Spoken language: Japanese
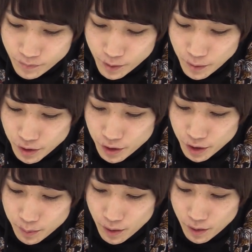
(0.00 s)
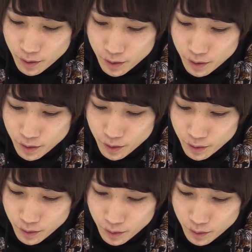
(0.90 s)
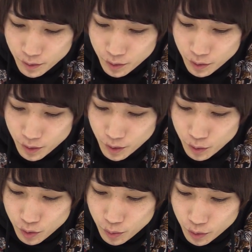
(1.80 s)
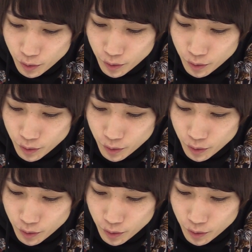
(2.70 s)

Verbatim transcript: でパーシー出しますちょっとだけ押し込む